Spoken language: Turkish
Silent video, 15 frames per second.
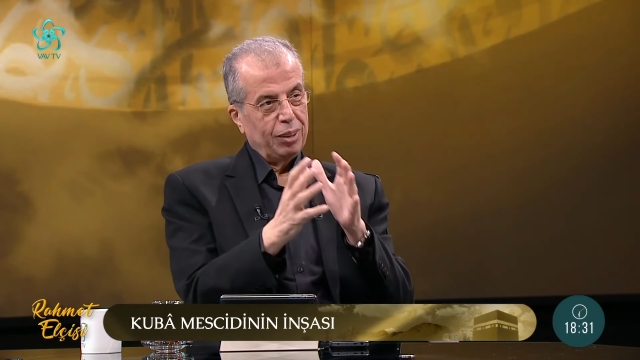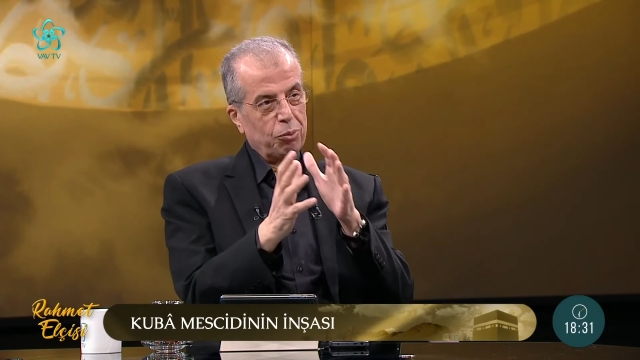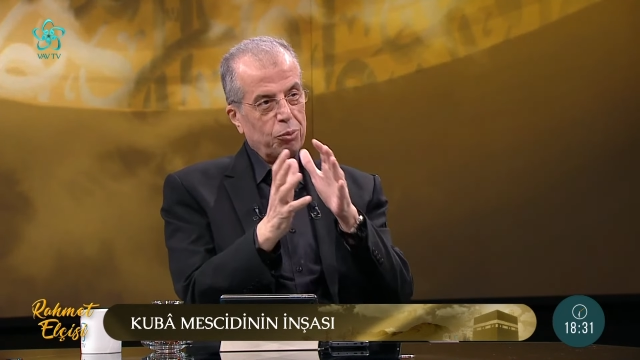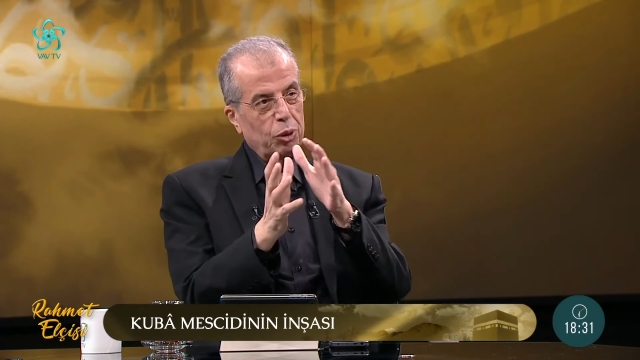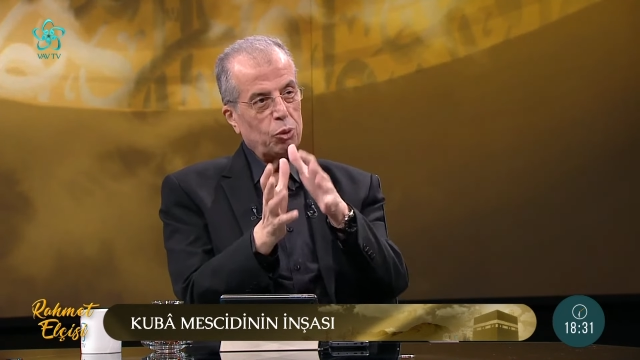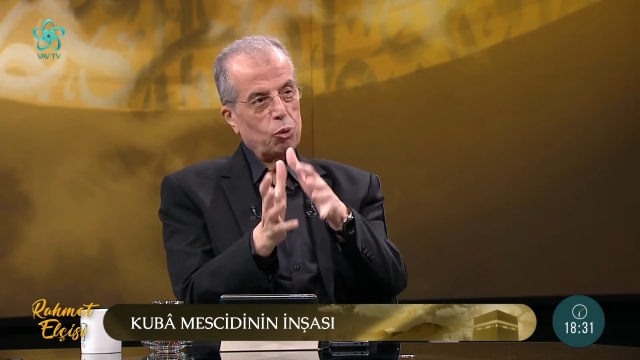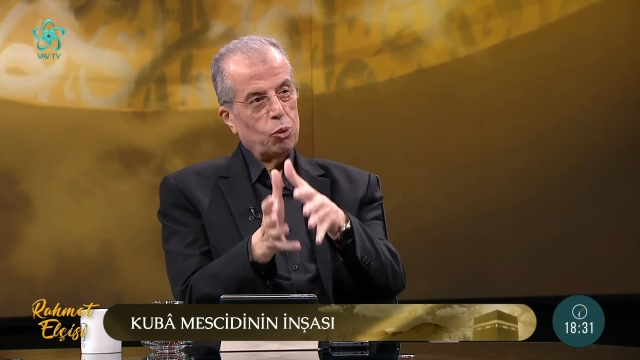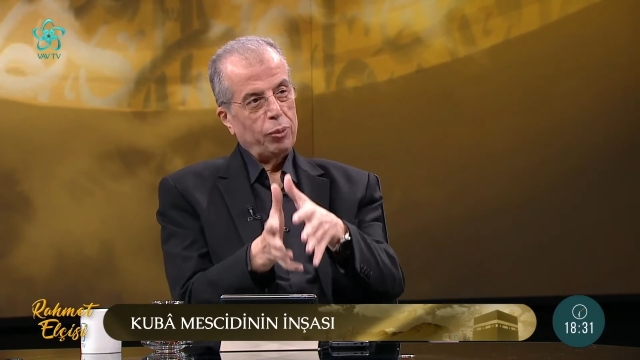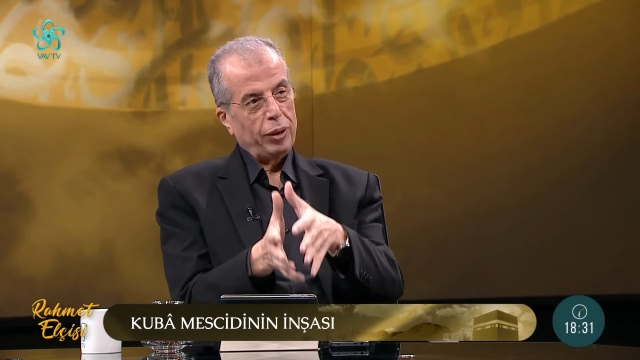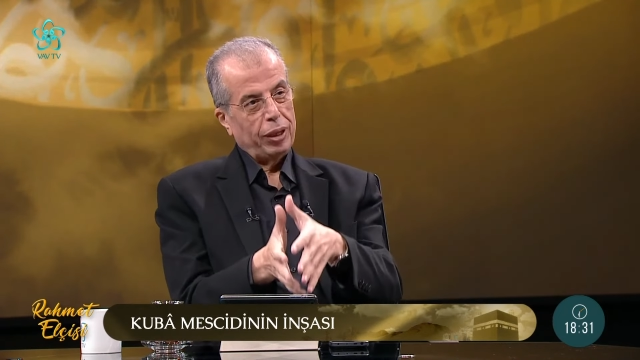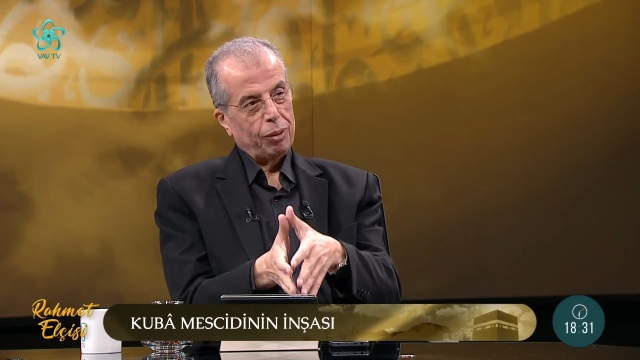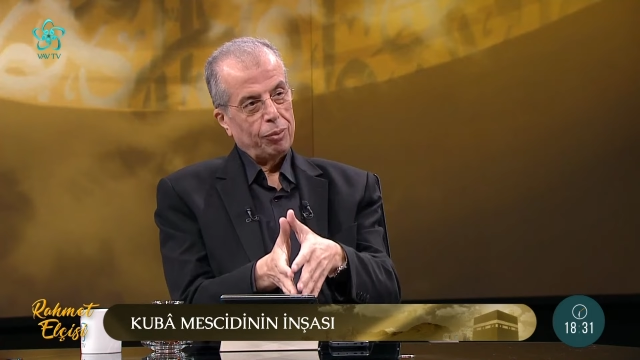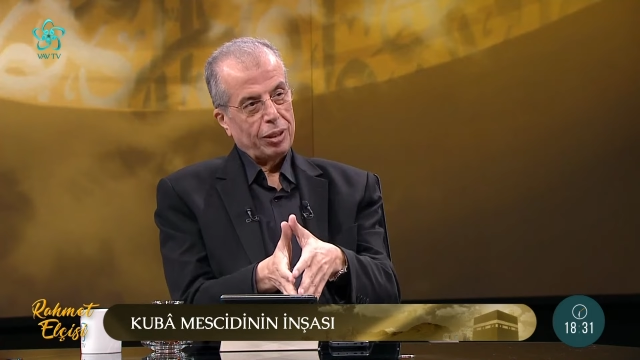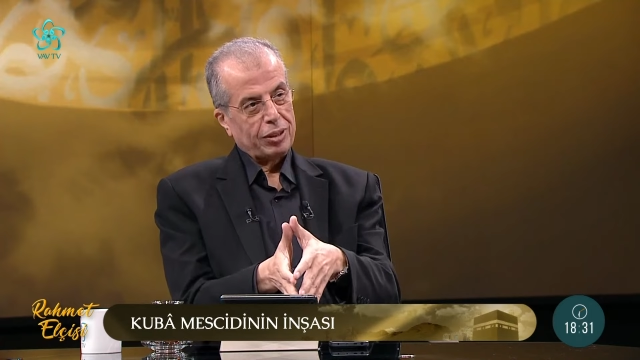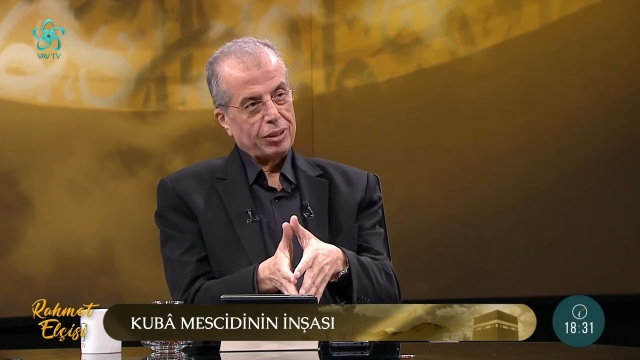bir cuma
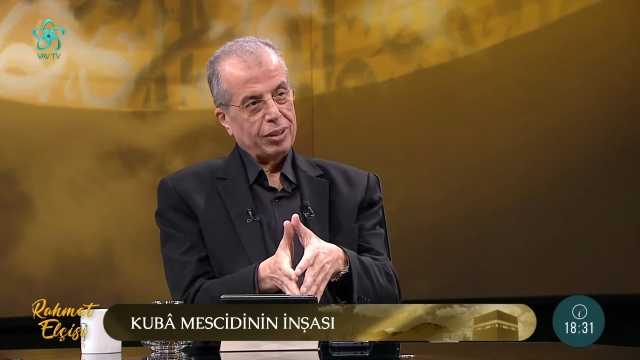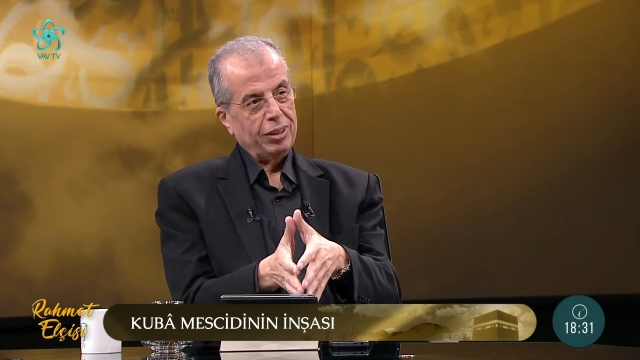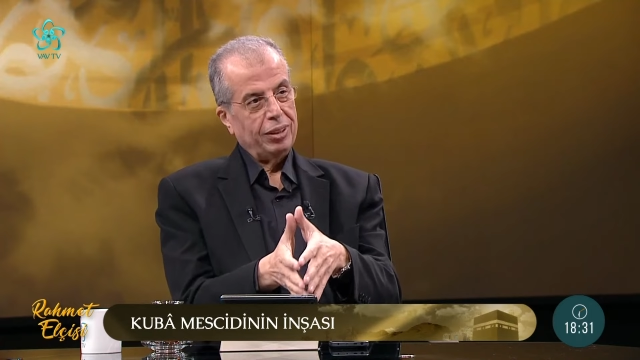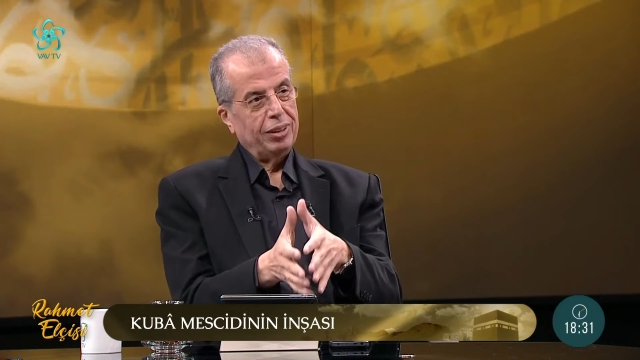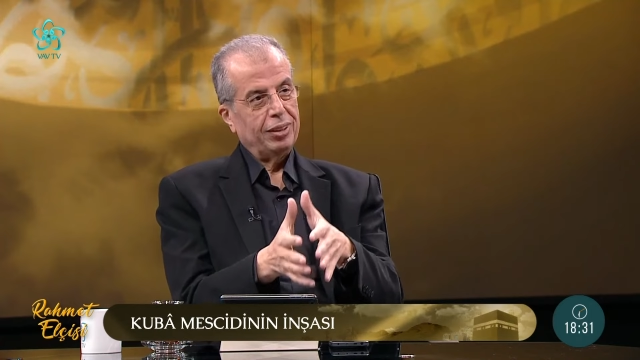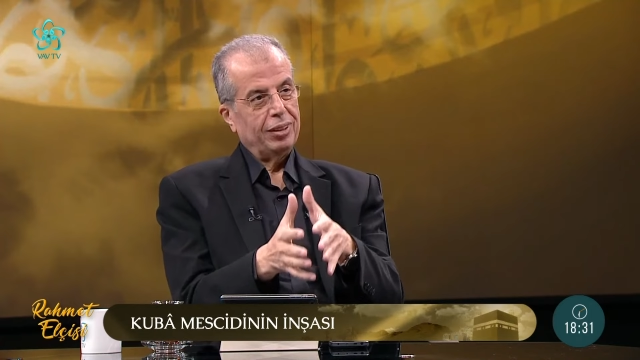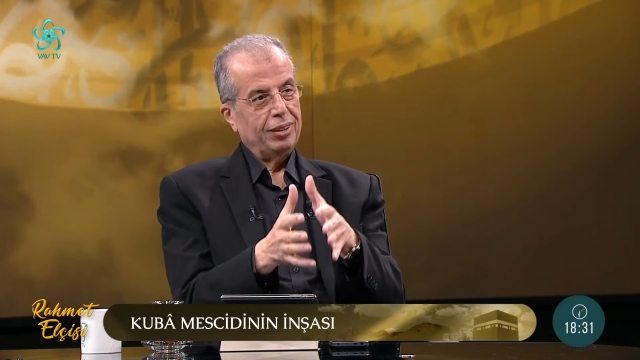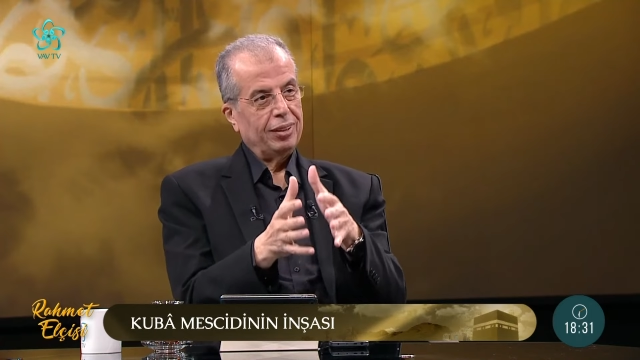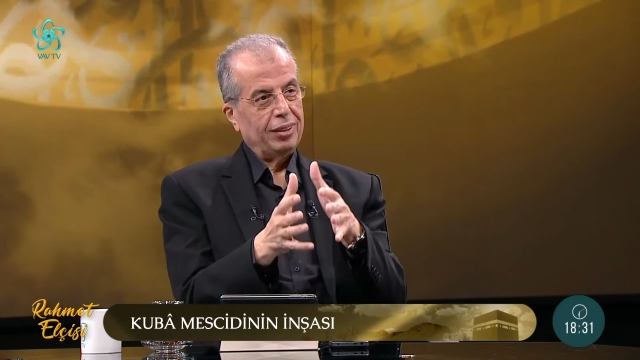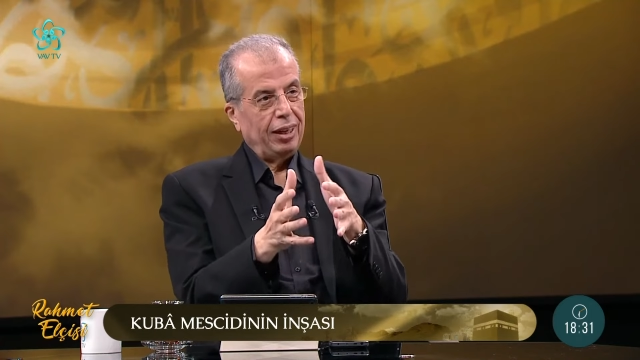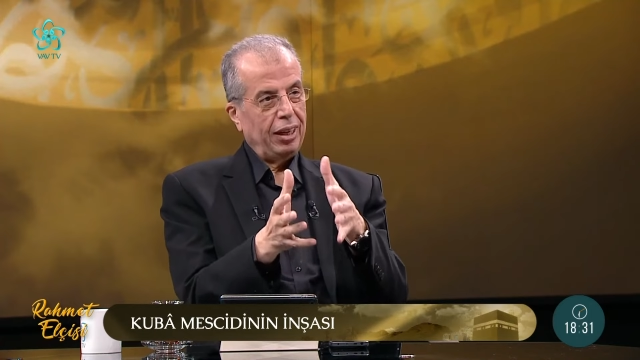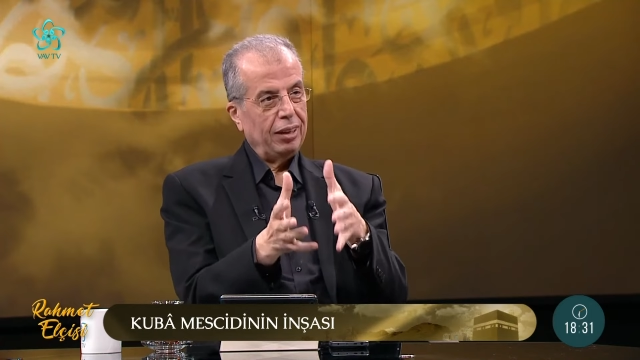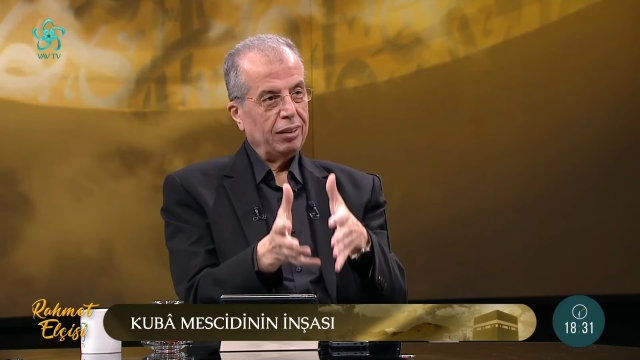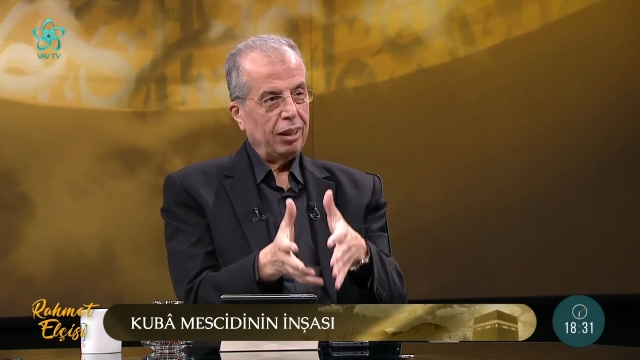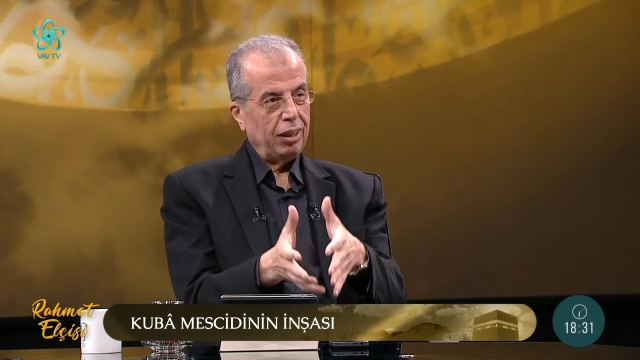namazı
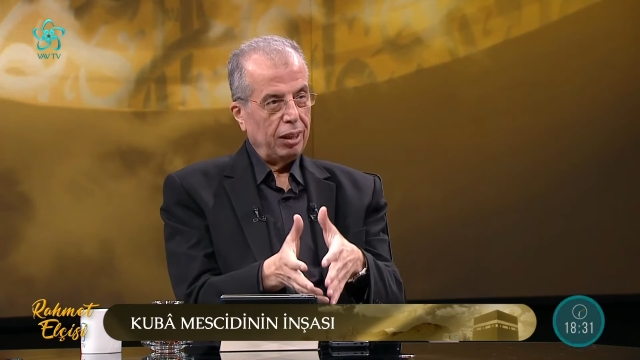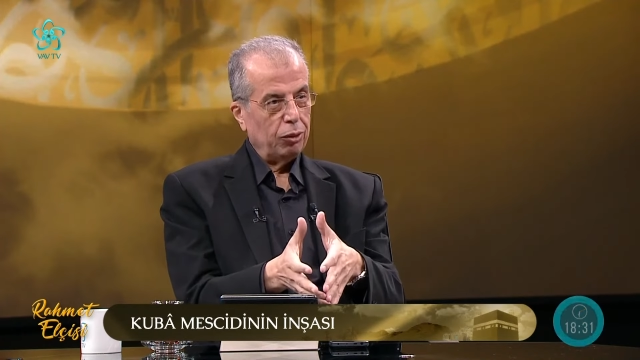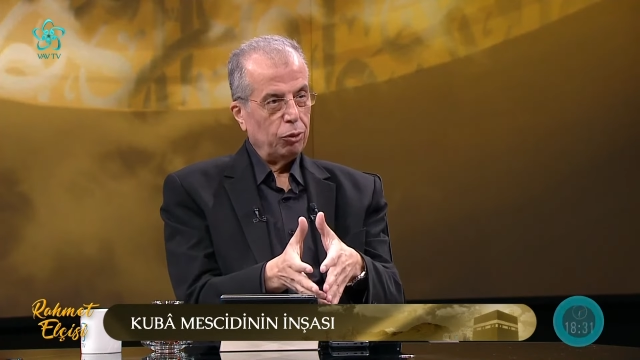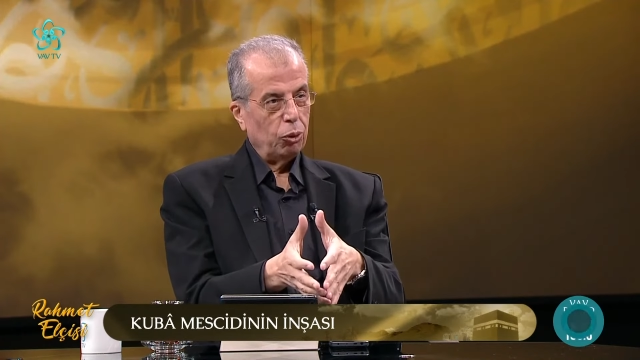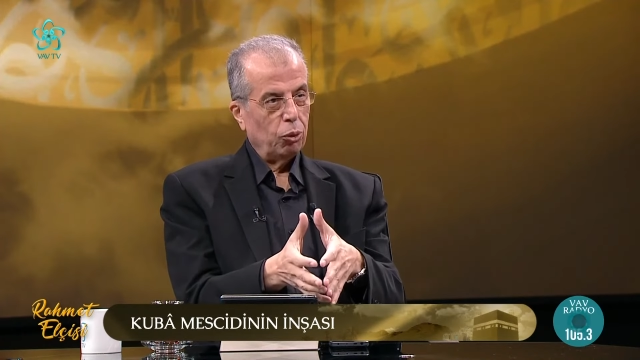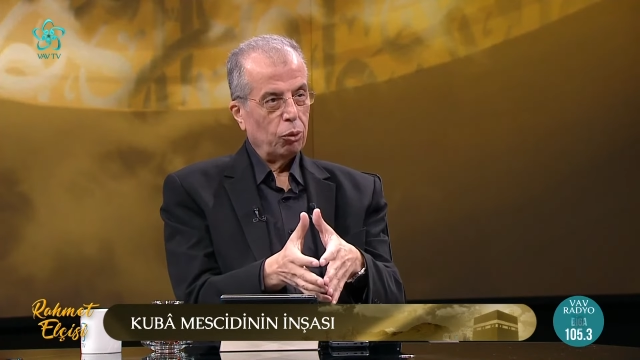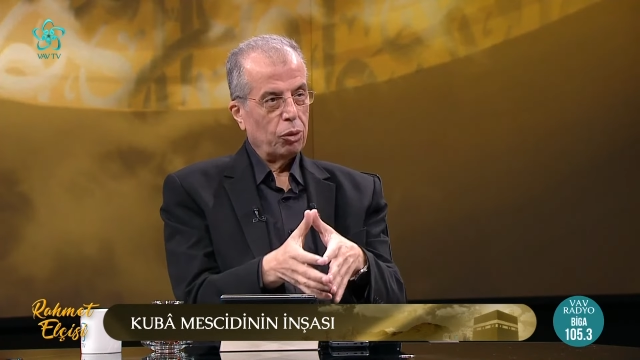eda ediyor